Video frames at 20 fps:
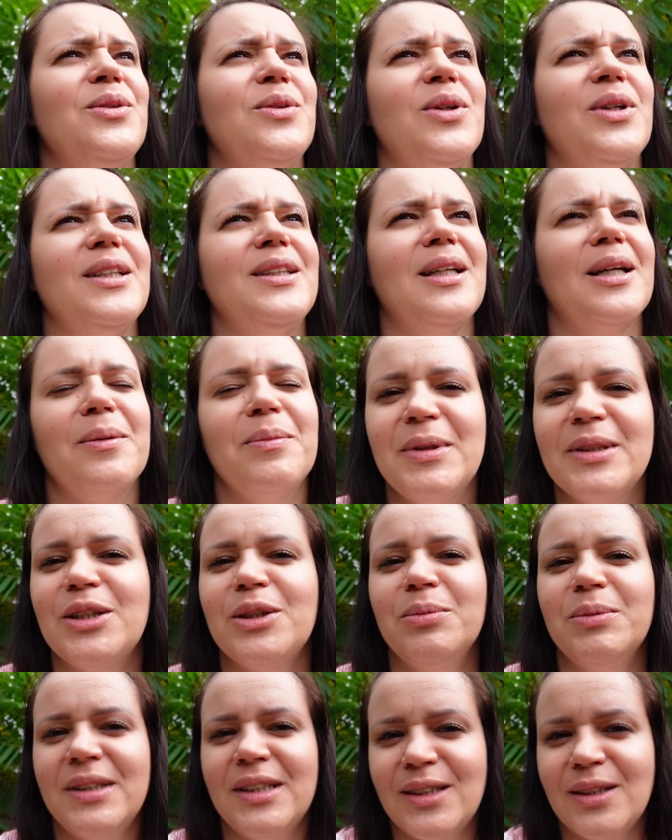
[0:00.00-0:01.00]
No jednak my
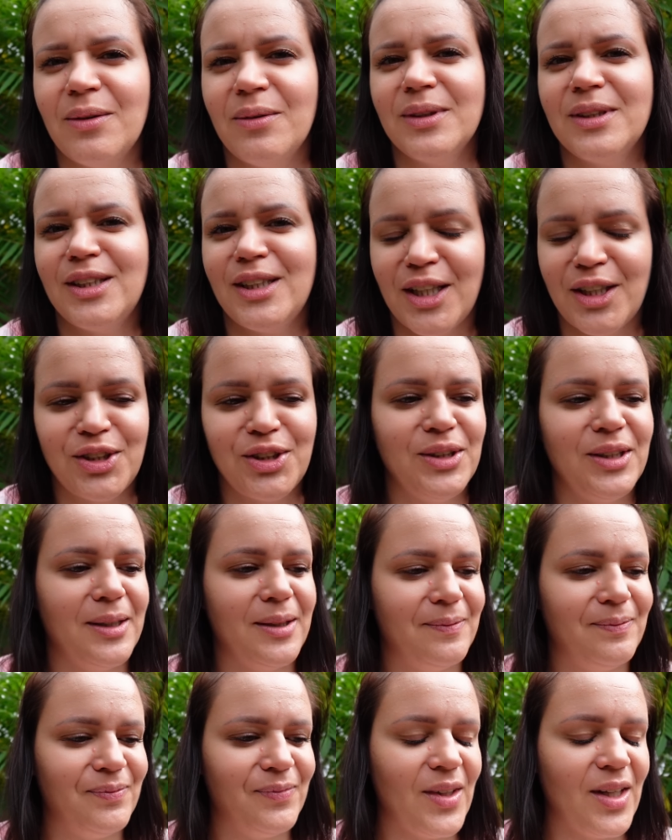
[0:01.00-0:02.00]
jesteśmy ze sobą
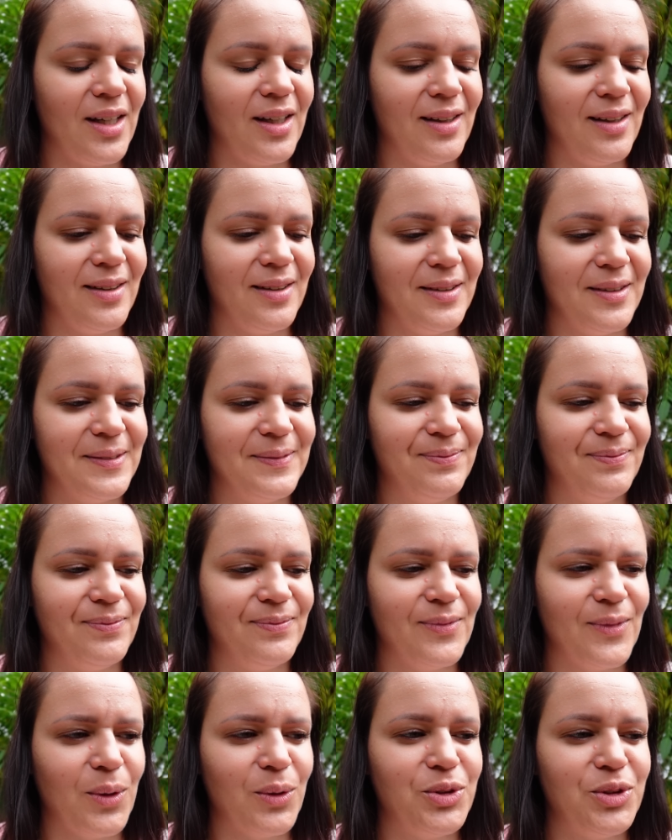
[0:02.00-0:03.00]
strasznie e,
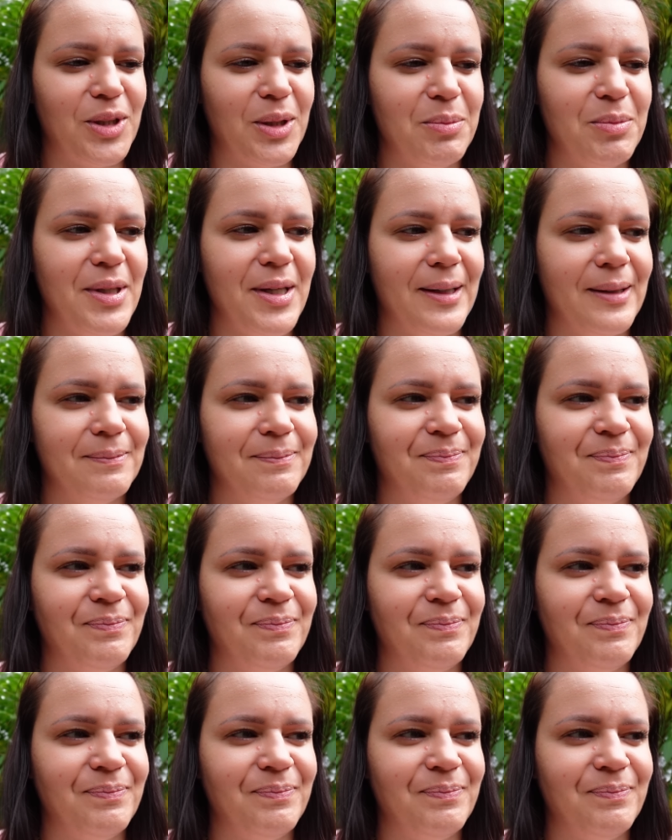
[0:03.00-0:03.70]
od siebie,